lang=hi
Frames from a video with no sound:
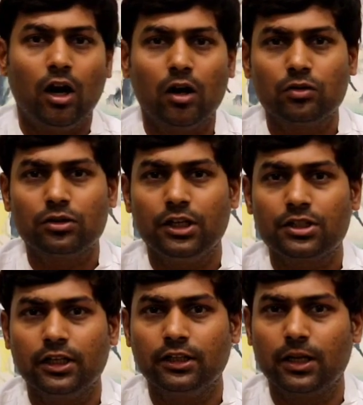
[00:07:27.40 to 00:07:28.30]
और उस
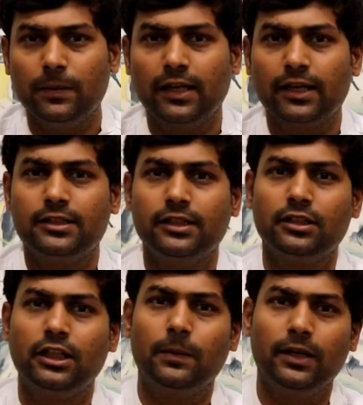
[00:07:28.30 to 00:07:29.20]
देश के अंदर भी एक ऐसी
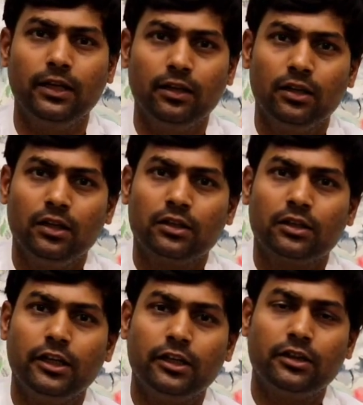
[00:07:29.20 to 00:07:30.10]
स्थिति बनी
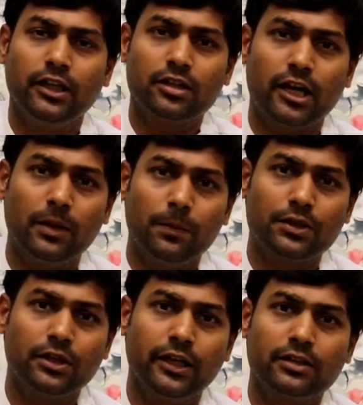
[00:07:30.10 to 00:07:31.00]
कि इतने सारे
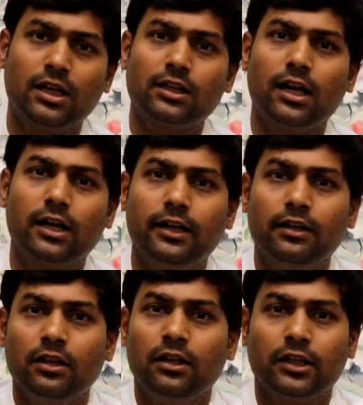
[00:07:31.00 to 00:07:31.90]
पेशेंट एक साथ आ गए
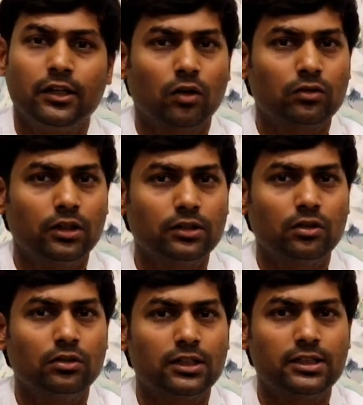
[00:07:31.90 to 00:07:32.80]
कि डॉक्टर्स
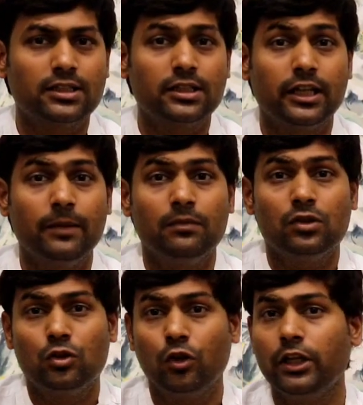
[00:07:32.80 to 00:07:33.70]
और नर्सेस की टीम
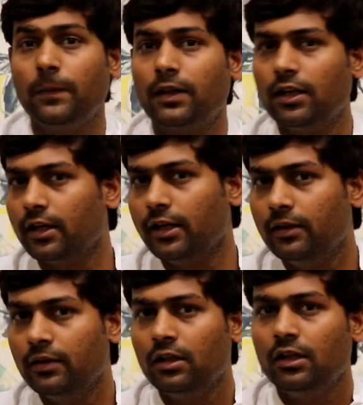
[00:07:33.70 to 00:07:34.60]
छोटी पड़ने लगी
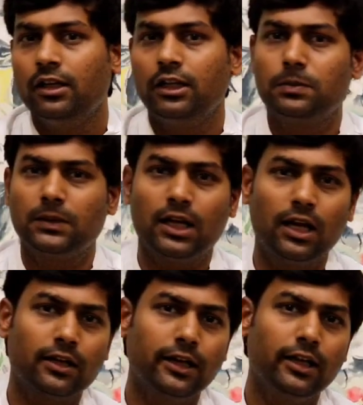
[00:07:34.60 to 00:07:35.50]

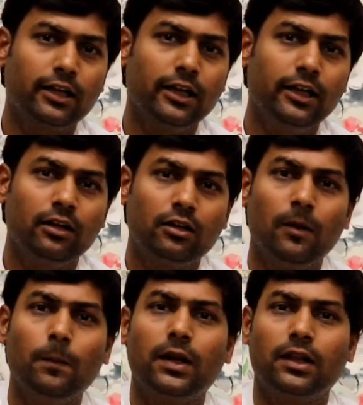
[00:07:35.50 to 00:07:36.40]
अस्पताल कहीं ना कहीं
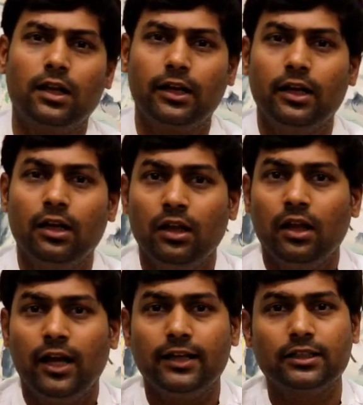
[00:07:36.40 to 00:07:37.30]
कम पड़ने लगे
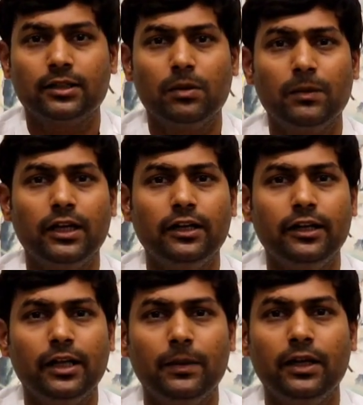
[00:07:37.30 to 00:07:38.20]
ऐसे समय में ये
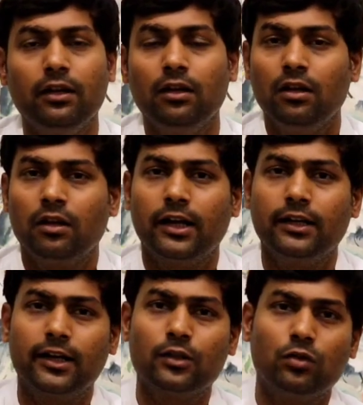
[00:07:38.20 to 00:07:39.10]
निर्णय भी कहीं
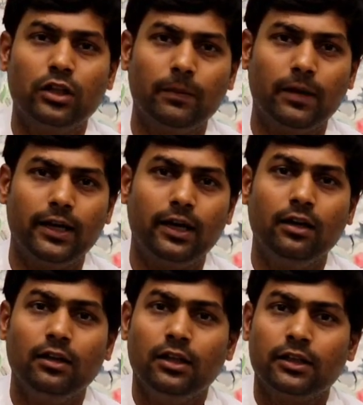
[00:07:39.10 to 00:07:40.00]
ना कहीं सुनने में आया
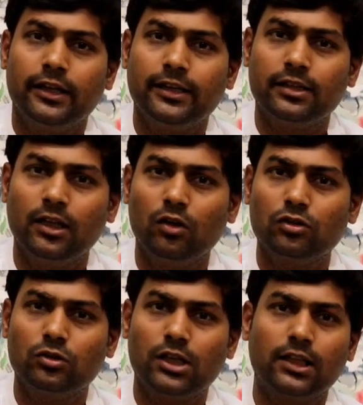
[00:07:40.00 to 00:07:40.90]
कि ऐसे लोग
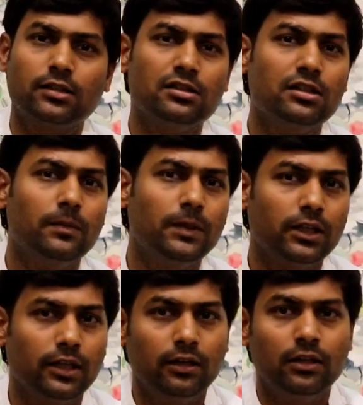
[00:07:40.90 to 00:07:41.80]
जो ज़्यादा संक्रमित
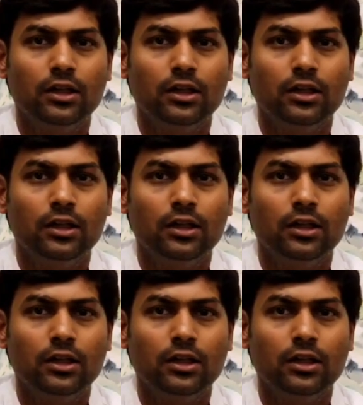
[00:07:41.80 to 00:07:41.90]
हैं